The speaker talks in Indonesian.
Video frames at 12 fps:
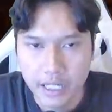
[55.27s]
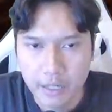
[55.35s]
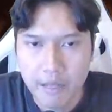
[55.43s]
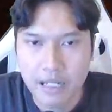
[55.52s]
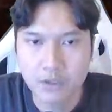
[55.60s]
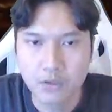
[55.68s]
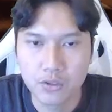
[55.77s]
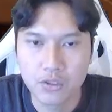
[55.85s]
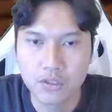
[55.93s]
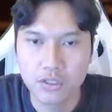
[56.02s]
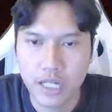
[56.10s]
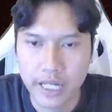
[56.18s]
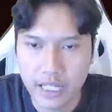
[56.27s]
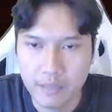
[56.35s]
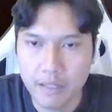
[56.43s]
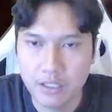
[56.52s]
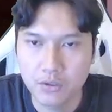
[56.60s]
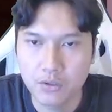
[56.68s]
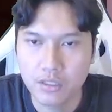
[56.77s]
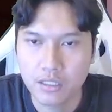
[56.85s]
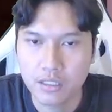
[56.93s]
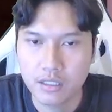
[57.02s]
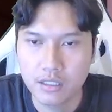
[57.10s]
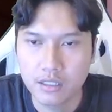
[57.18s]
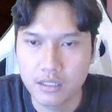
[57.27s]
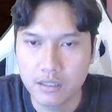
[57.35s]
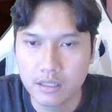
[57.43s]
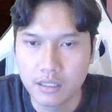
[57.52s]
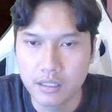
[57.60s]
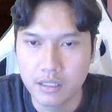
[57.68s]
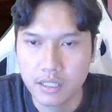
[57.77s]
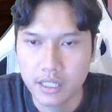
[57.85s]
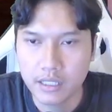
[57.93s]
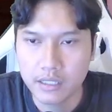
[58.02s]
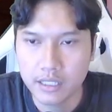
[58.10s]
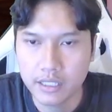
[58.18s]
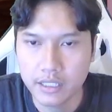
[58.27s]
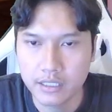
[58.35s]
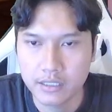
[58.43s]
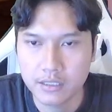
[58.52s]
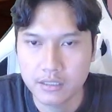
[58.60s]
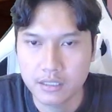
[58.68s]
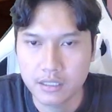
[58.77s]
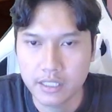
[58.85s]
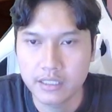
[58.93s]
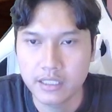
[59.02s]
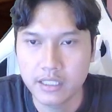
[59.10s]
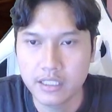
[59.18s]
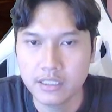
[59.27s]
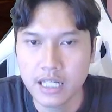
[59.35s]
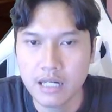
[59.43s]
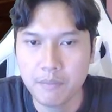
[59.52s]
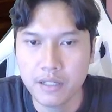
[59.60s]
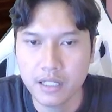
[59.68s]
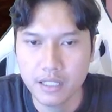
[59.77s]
masuk, kayaknya masuk. Rentenance. Rentenance teh apa?